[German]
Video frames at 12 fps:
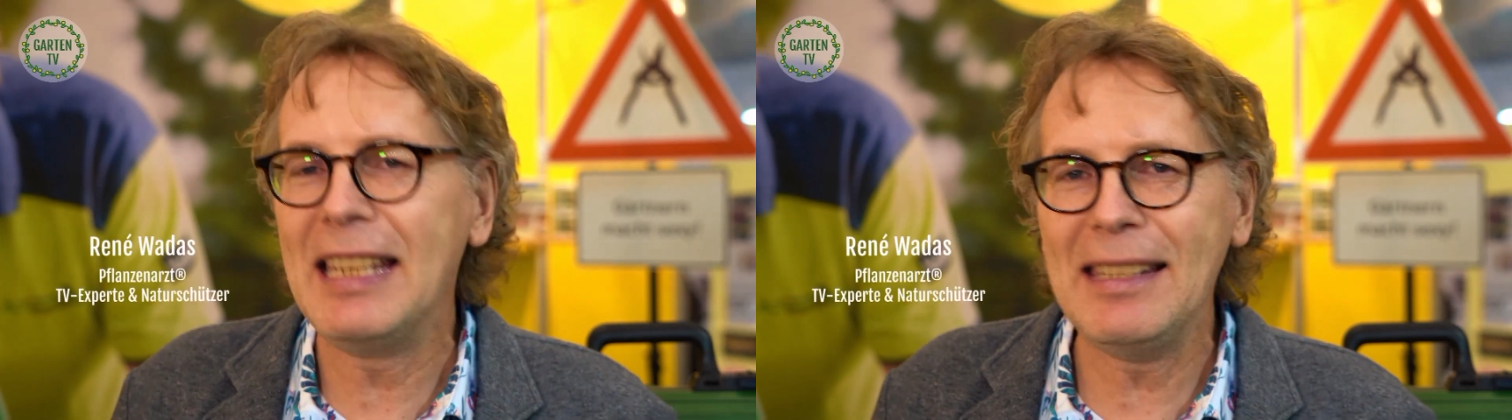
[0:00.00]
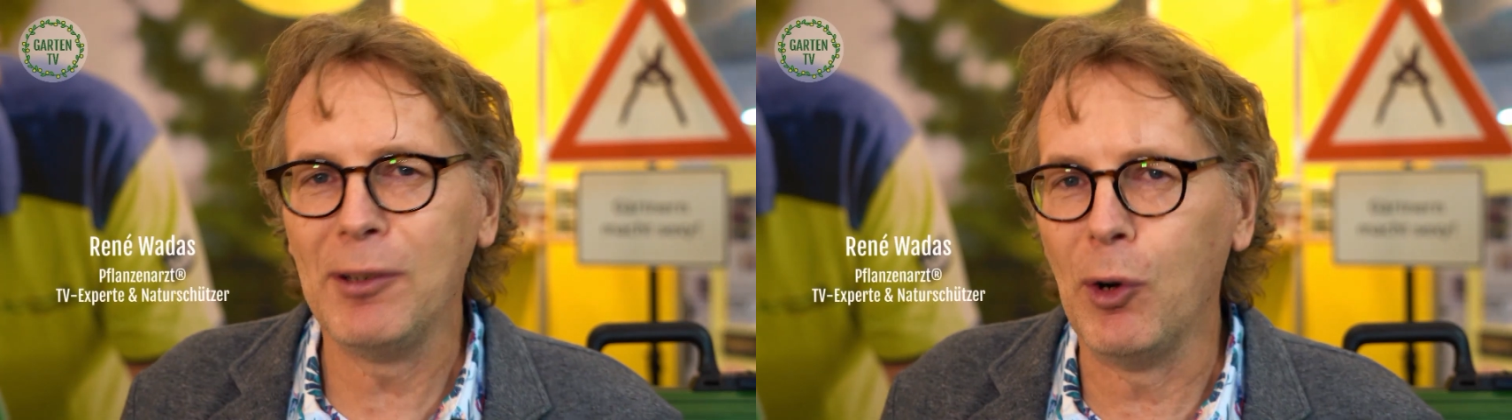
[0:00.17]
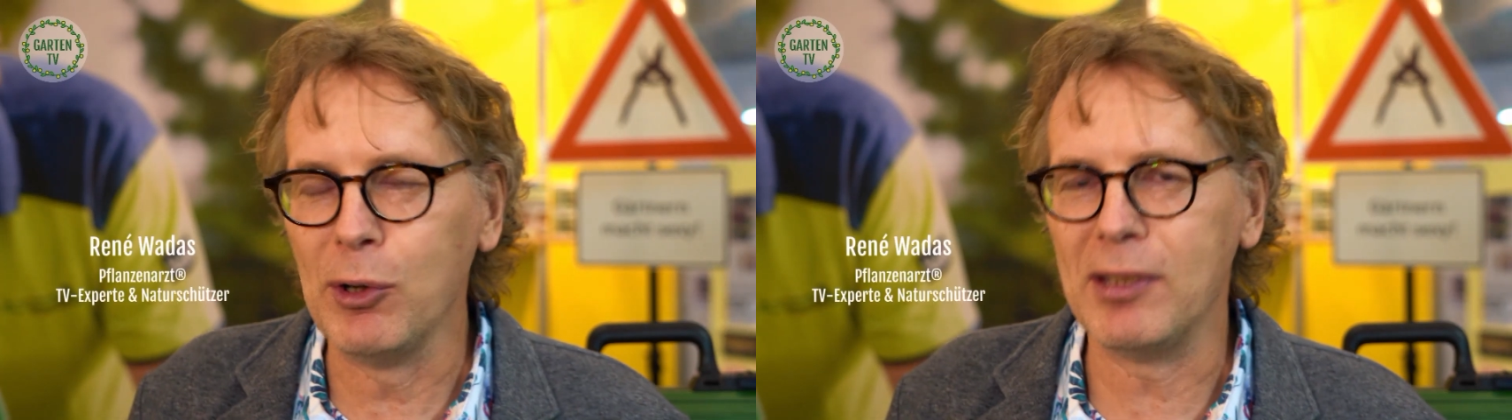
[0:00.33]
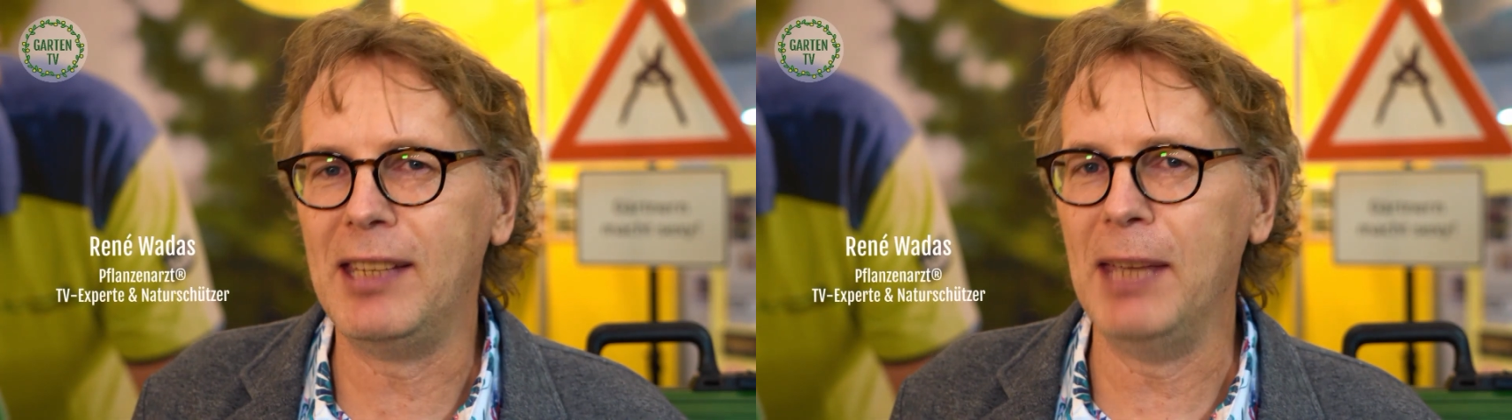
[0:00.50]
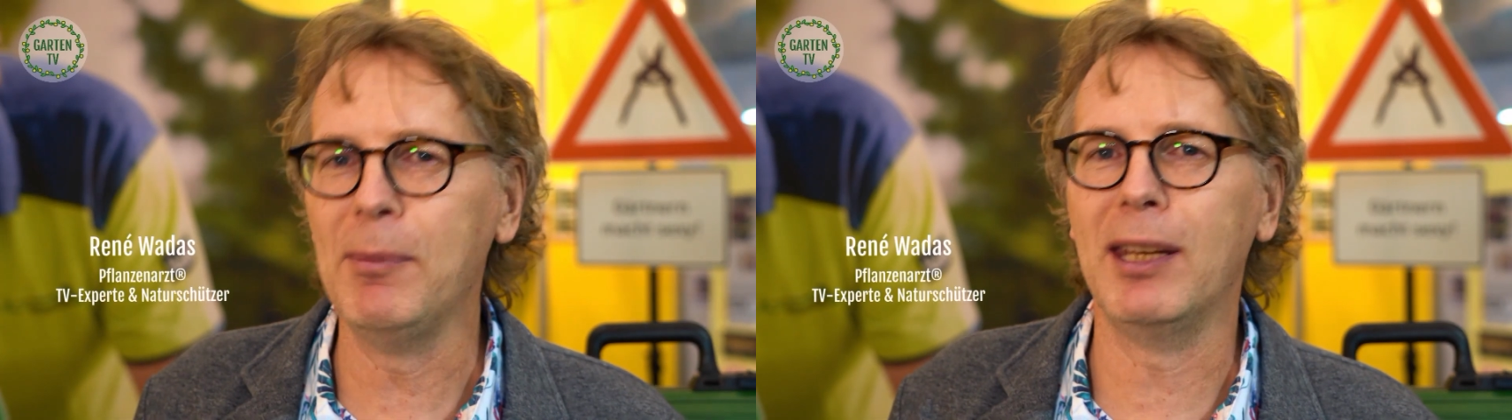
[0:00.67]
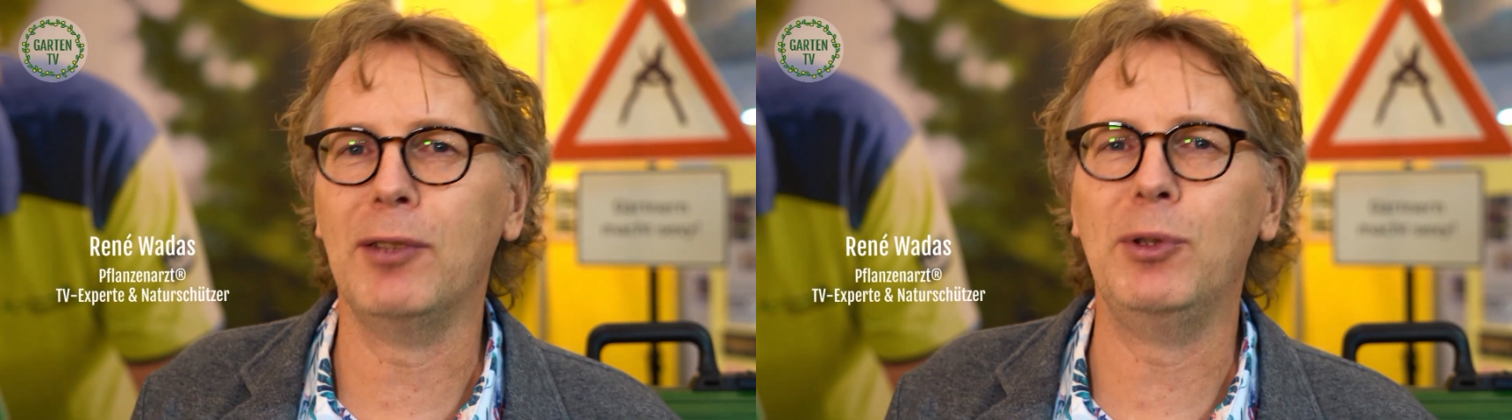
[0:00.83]
riesengroßes
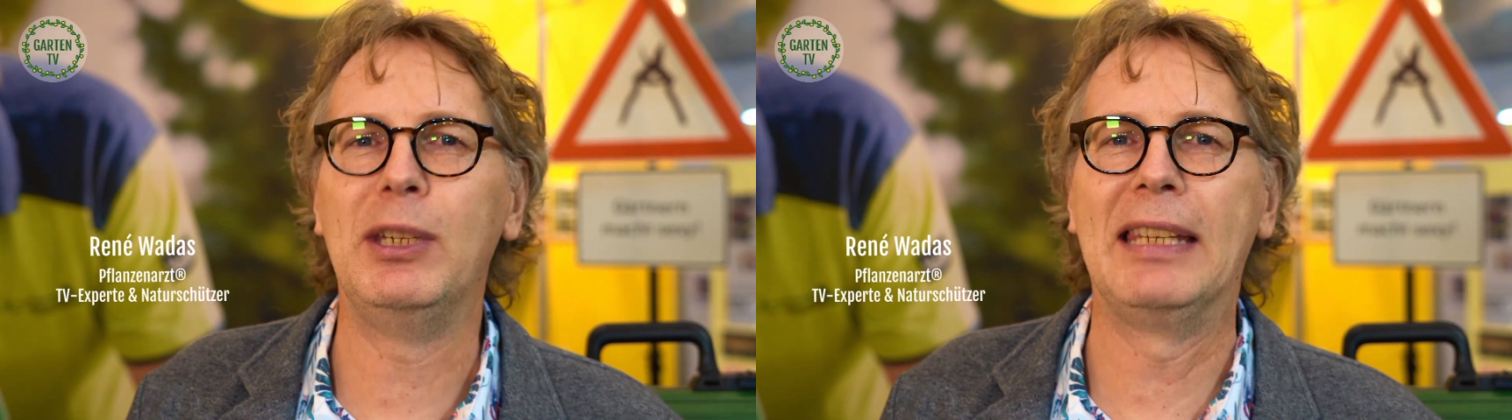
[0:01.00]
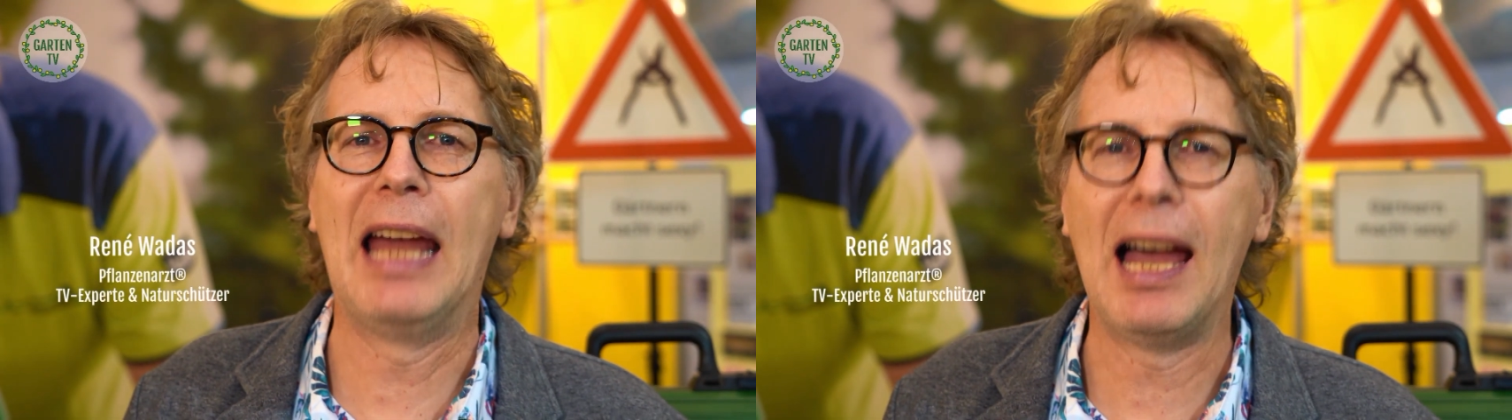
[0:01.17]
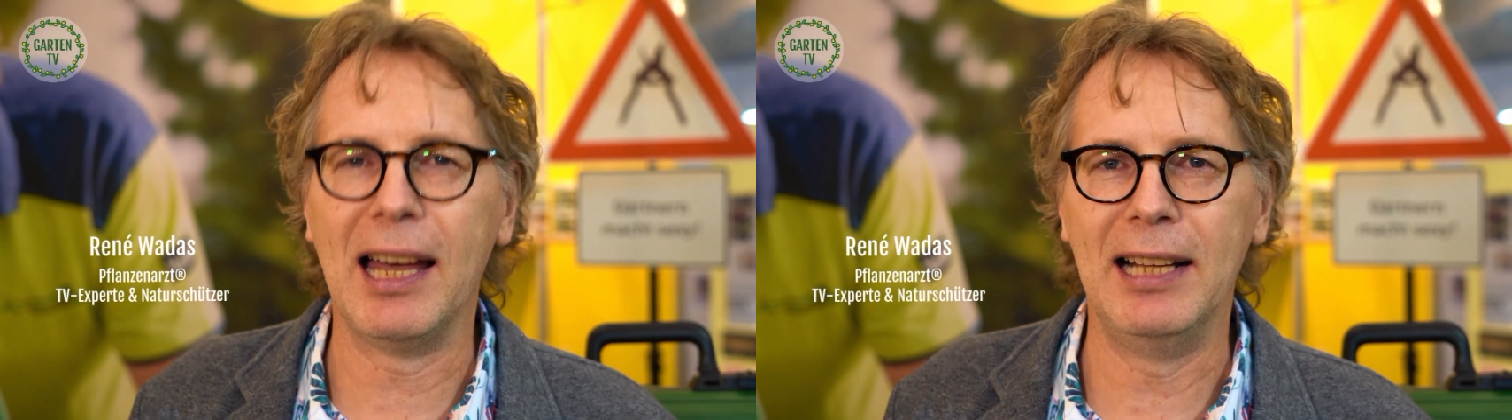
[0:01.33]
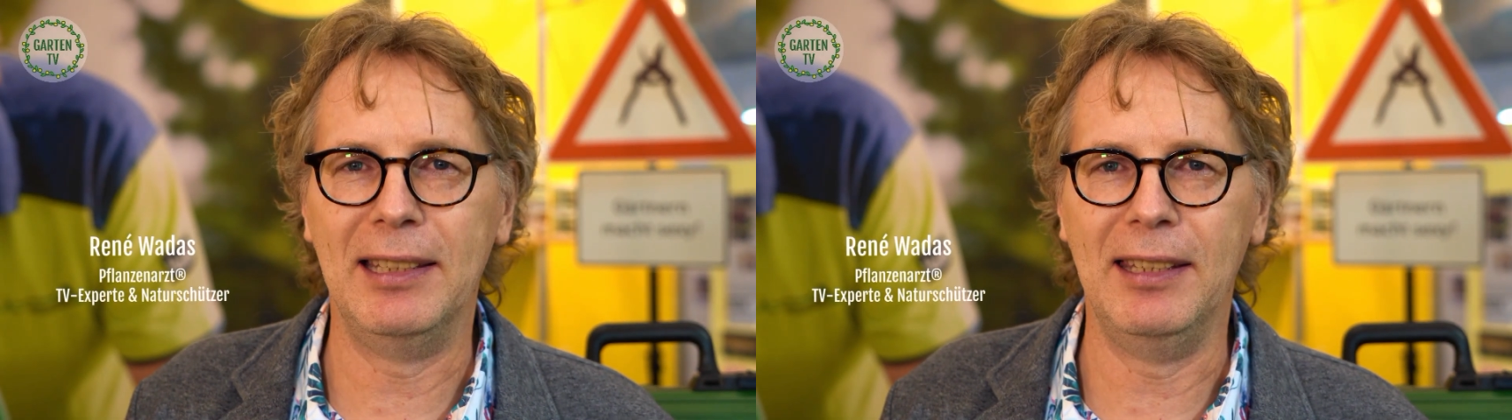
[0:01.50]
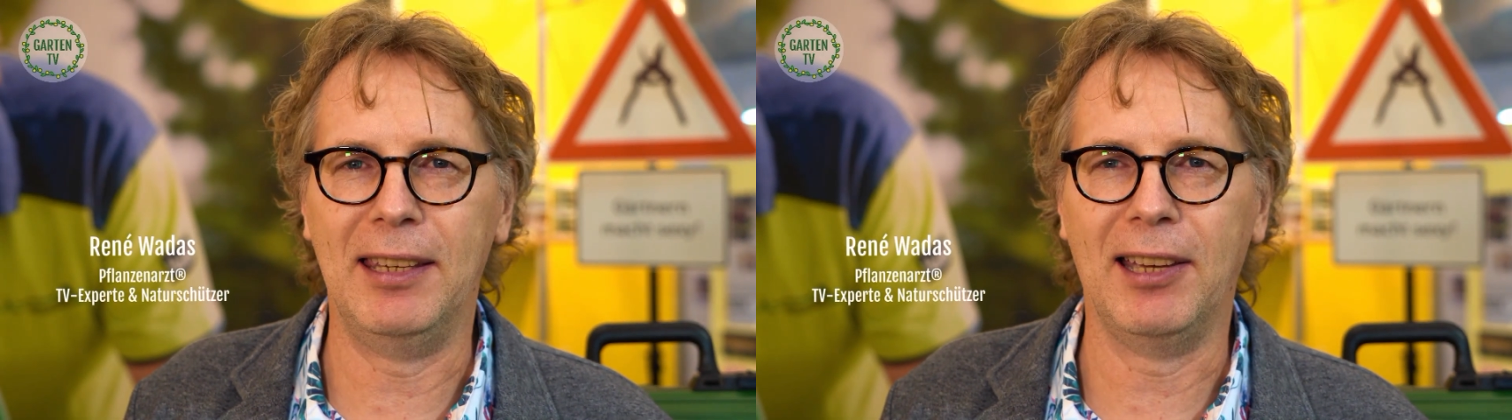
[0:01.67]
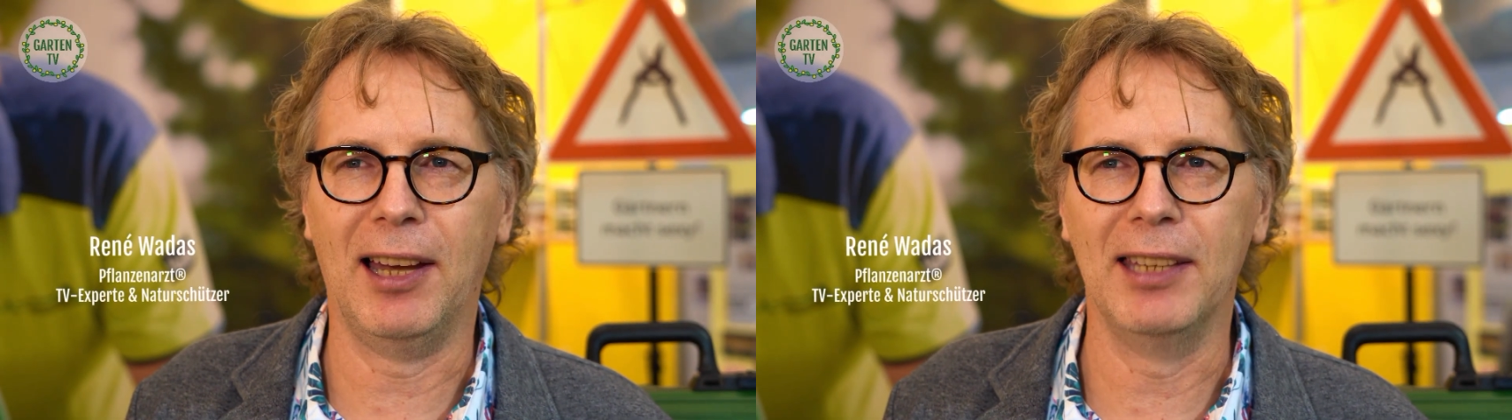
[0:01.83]
Thema natürlich
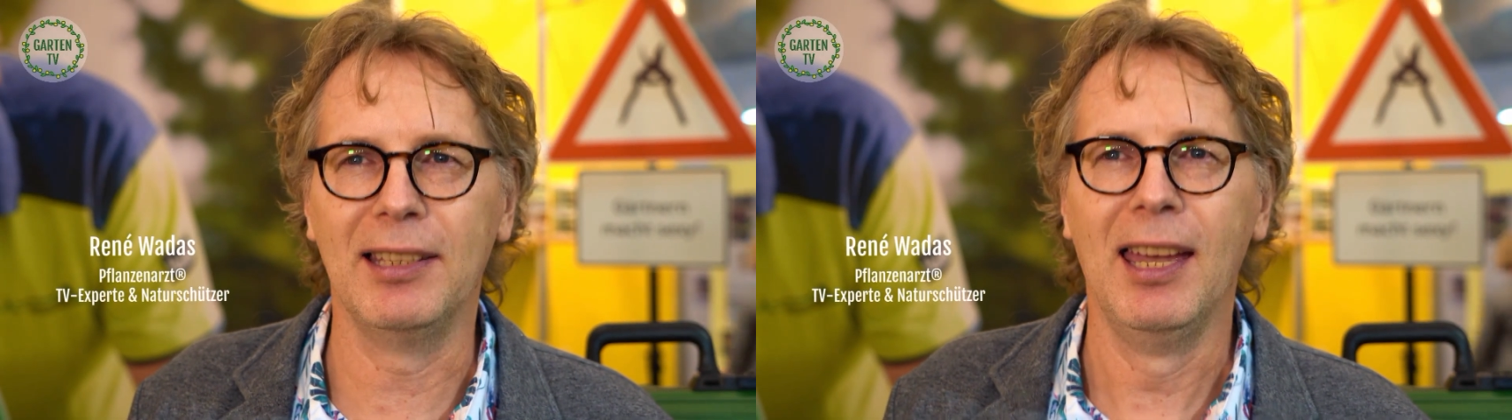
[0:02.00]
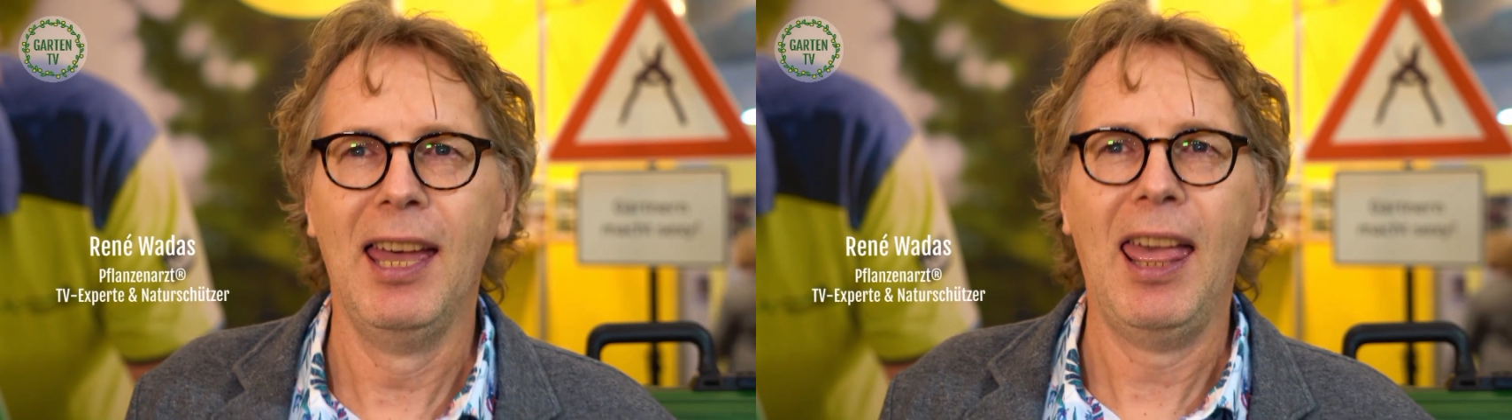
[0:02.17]
Nachhaltigkeit.